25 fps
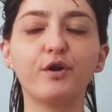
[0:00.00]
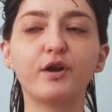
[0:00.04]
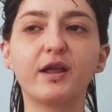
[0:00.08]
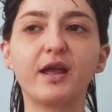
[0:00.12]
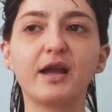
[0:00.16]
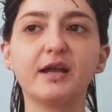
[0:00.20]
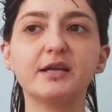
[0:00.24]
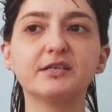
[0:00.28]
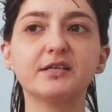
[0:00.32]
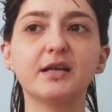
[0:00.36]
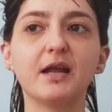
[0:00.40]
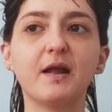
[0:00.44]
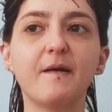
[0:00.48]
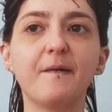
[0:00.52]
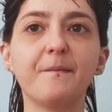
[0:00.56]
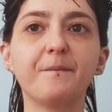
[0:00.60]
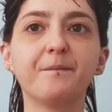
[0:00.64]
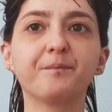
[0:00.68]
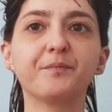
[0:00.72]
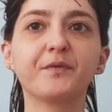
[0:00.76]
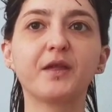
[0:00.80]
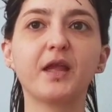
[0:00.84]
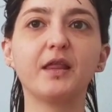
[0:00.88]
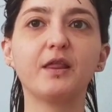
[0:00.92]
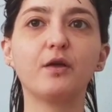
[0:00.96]
el cash
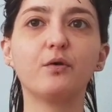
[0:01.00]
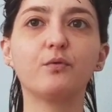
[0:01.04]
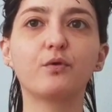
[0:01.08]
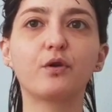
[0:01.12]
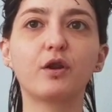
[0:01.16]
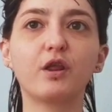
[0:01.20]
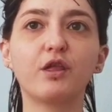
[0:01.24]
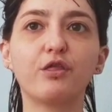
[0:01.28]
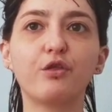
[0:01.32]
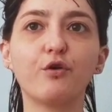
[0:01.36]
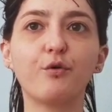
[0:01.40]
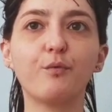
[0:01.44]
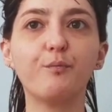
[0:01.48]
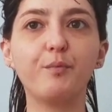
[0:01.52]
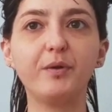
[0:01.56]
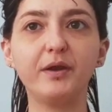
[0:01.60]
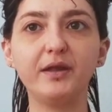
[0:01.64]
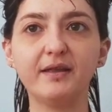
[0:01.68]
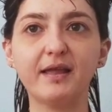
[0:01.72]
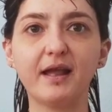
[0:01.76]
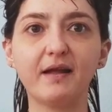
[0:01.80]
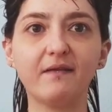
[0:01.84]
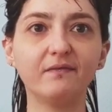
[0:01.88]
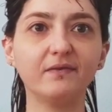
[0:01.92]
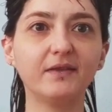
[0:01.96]
queda un rizo
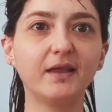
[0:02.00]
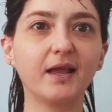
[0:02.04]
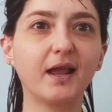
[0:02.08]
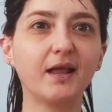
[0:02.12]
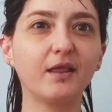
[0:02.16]
brillante,